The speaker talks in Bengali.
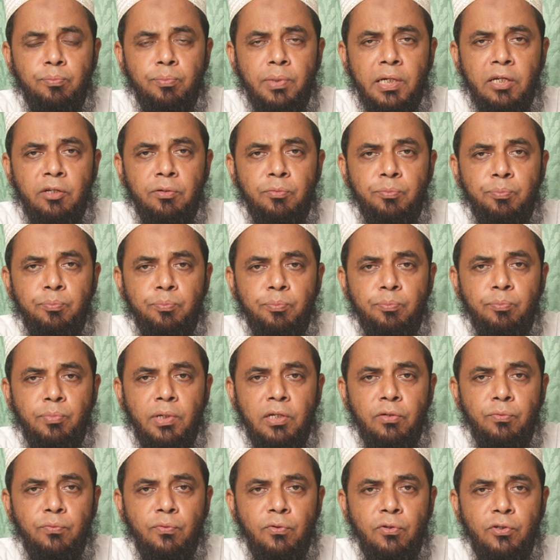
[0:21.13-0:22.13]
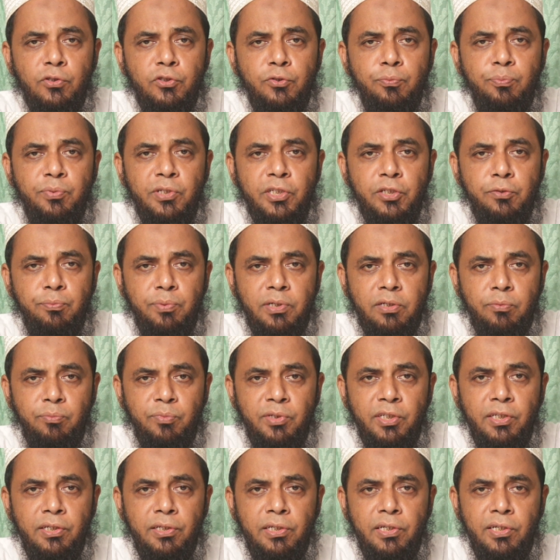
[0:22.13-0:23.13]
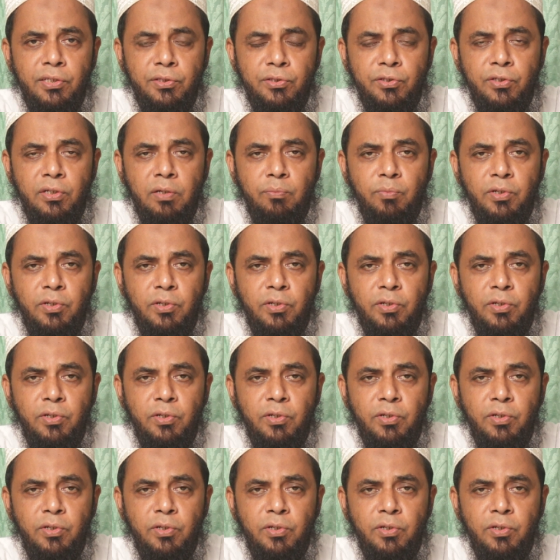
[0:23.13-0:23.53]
বায়ো বায়োফ্লক্স ফিশ ফার্মিংয়ের ক্ষেত্রে